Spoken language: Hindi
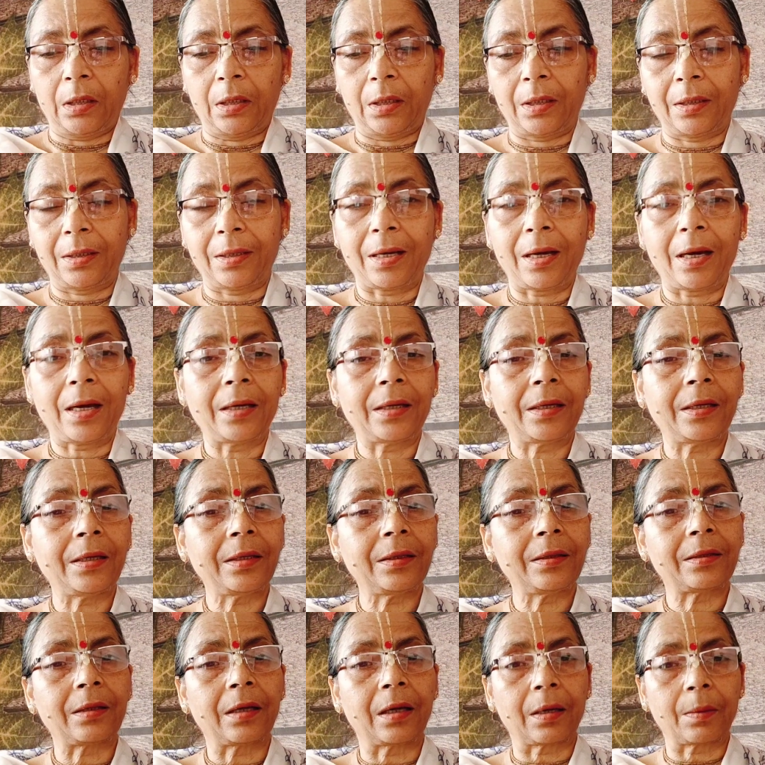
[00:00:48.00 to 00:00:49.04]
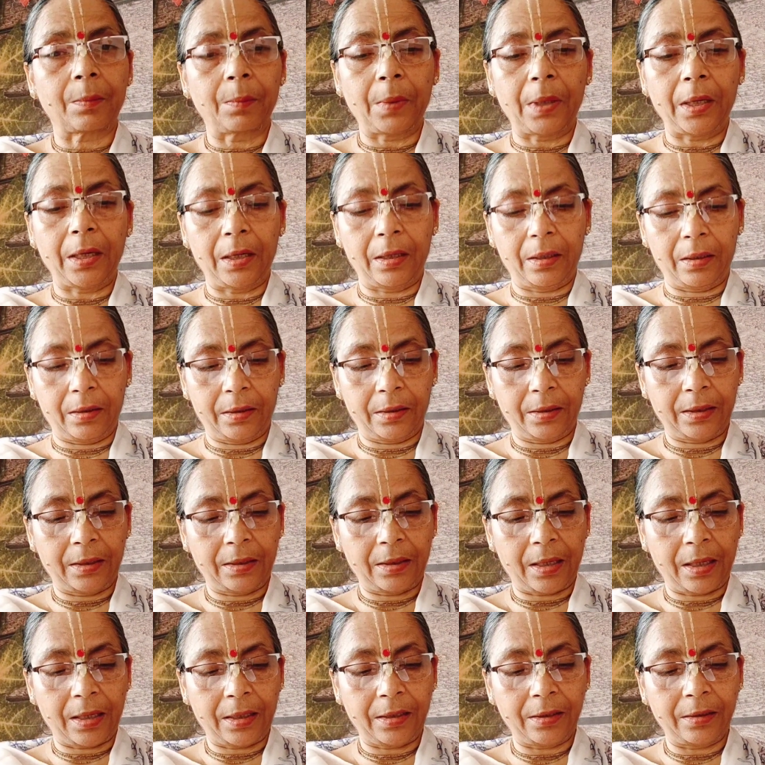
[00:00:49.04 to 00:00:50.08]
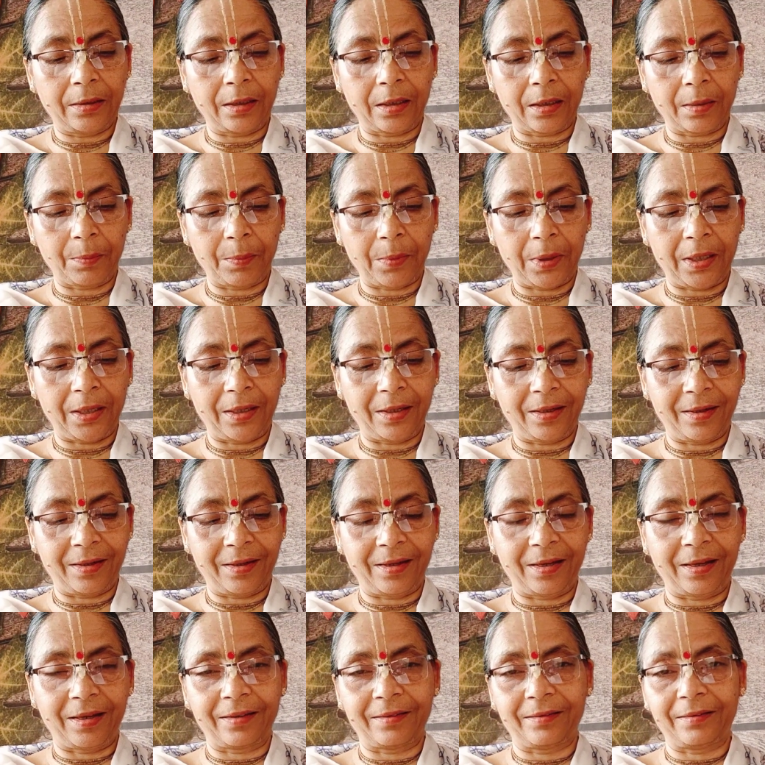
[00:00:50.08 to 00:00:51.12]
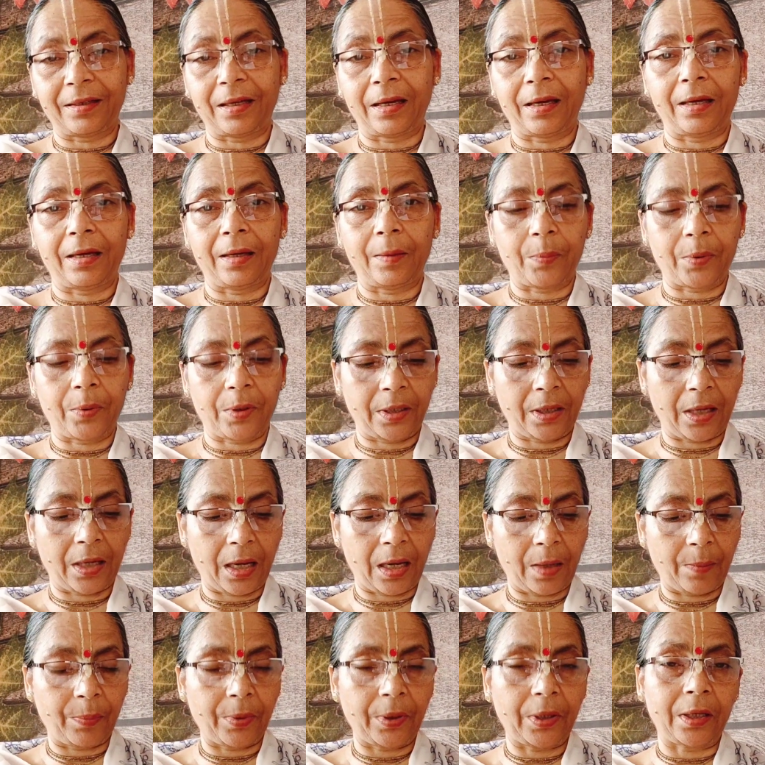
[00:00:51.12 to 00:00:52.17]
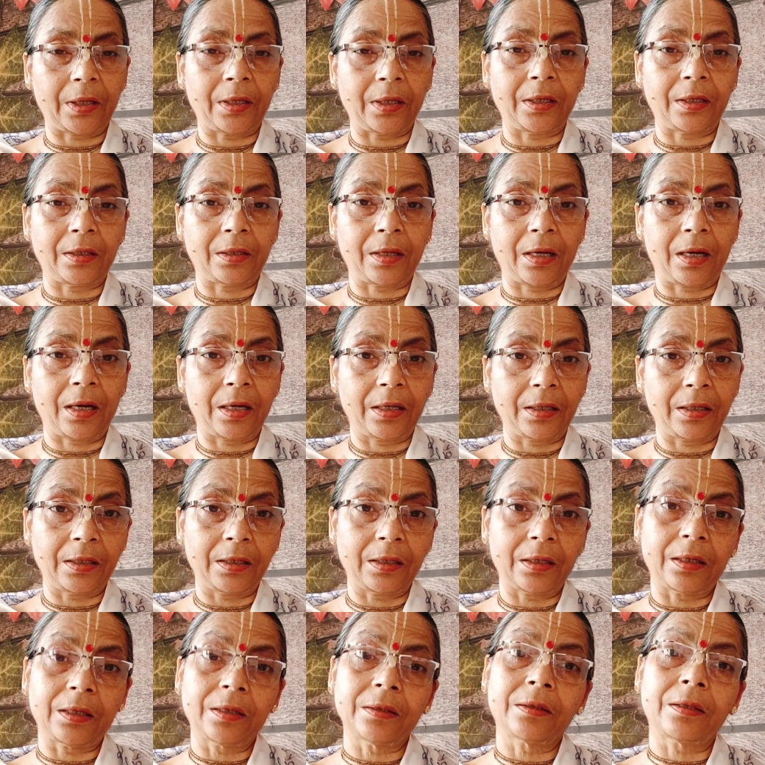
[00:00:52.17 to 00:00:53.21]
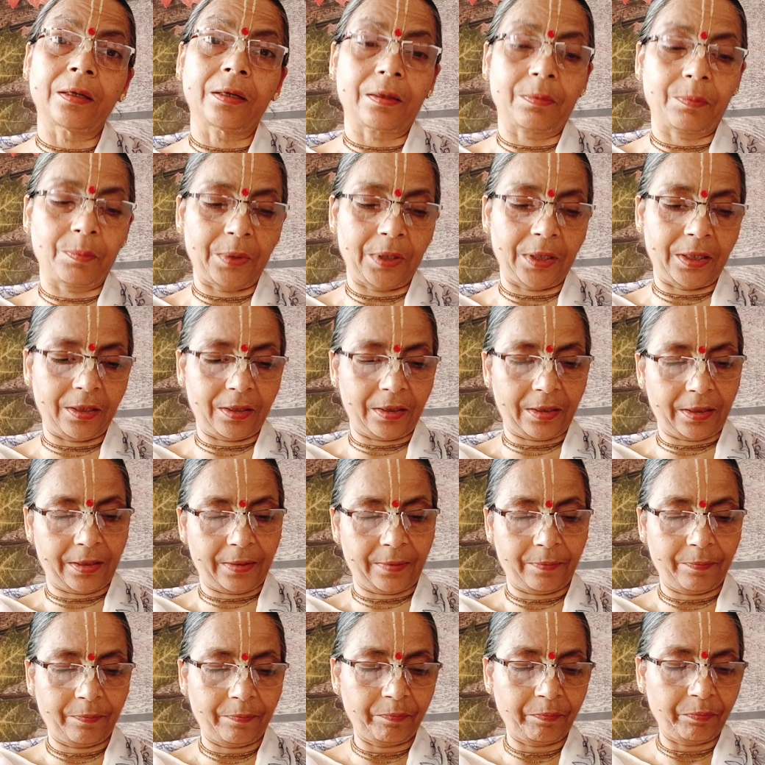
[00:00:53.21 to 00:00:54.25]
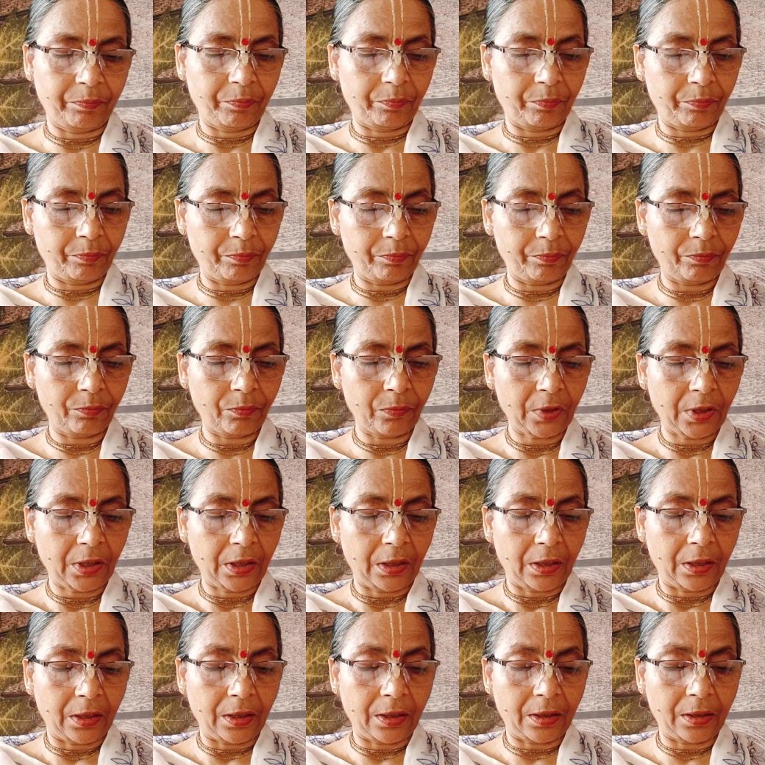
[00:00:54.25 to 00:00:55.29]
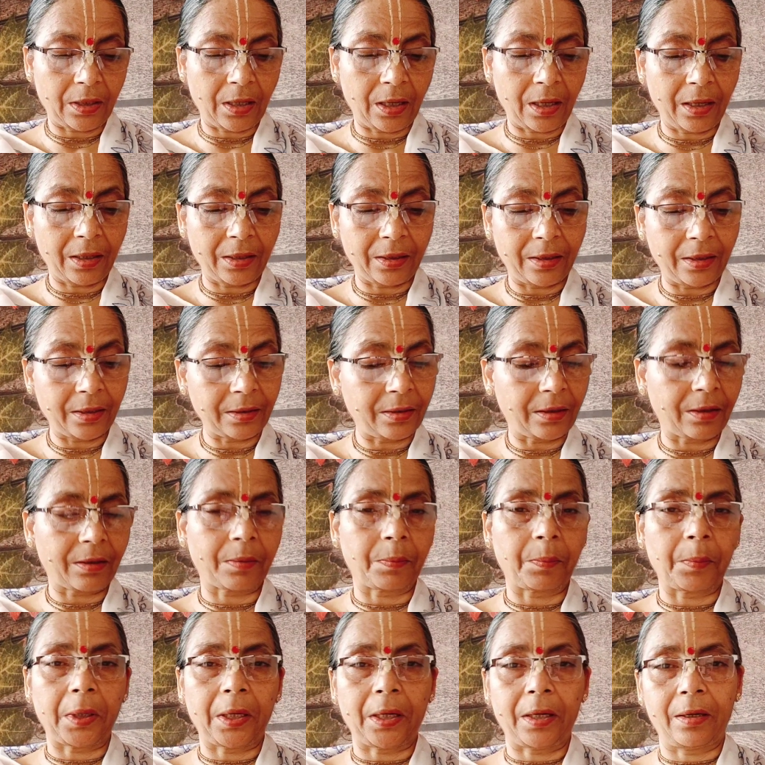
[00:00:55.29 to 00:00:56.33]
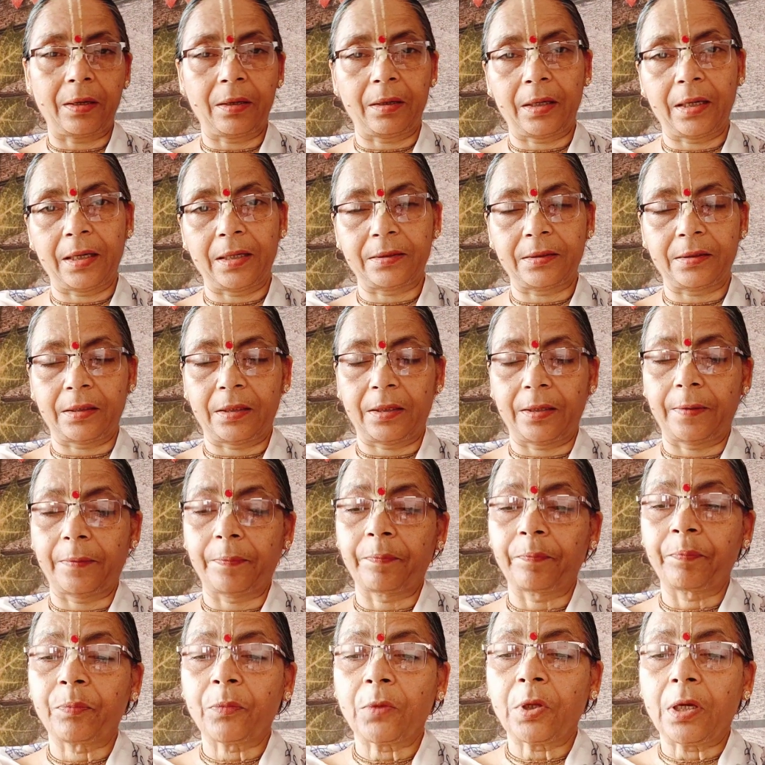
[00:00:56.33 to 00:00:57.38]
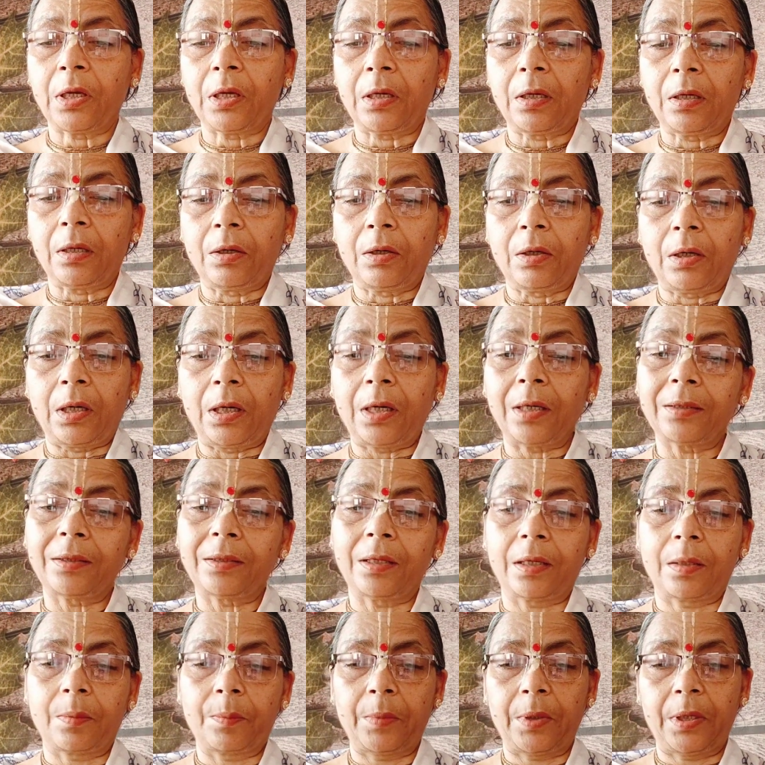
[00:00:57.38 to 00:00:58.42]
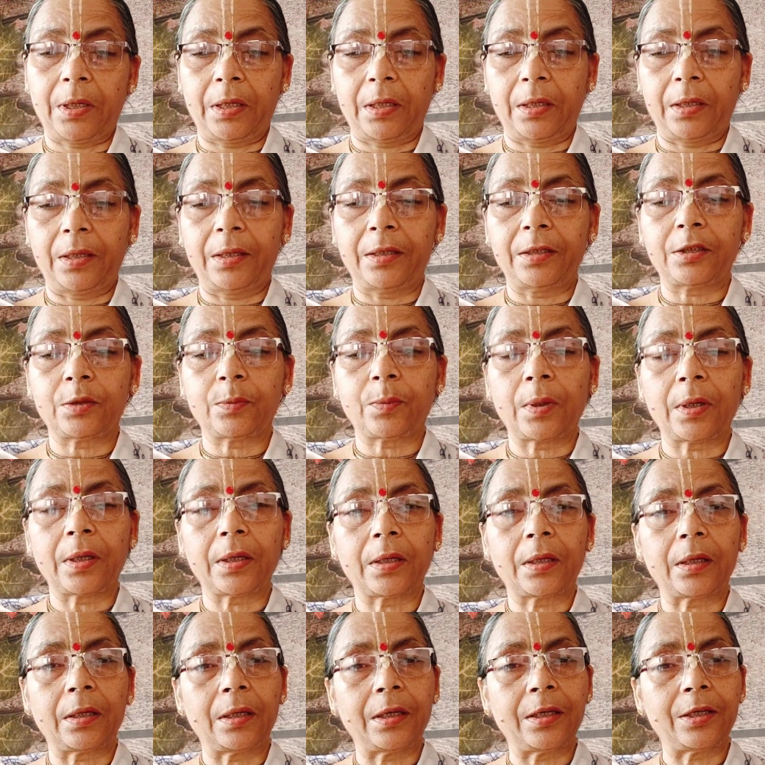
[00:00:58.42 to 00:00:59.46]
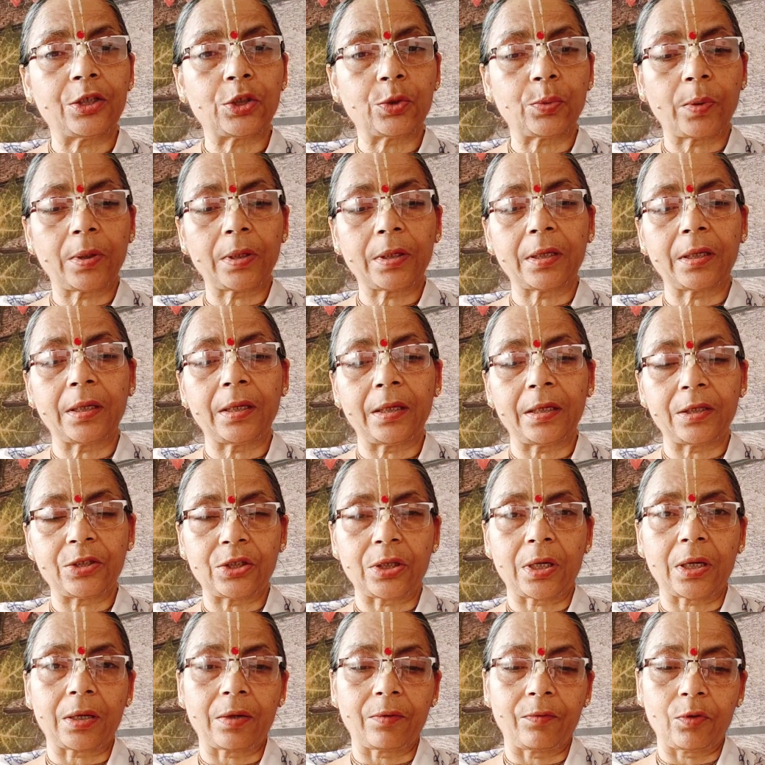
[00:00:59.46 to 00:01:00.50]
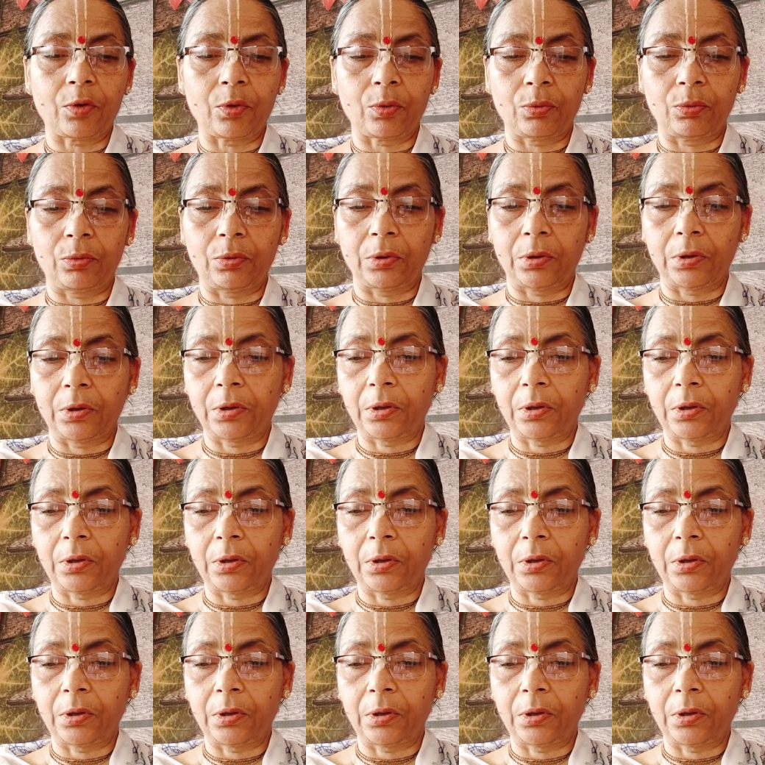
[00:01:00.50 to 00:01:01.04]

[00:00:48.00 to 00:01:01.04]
यदा ही धर्मेण यदा ही धर्मेण लगता है पर यहाँ पे यदा ही अधर्मेण है हुँ? हम्म? यदा ही अधर्मेण ऐसे है अधर्मेण ईश्वर ईश्वर की इच्छा के विरुद्ध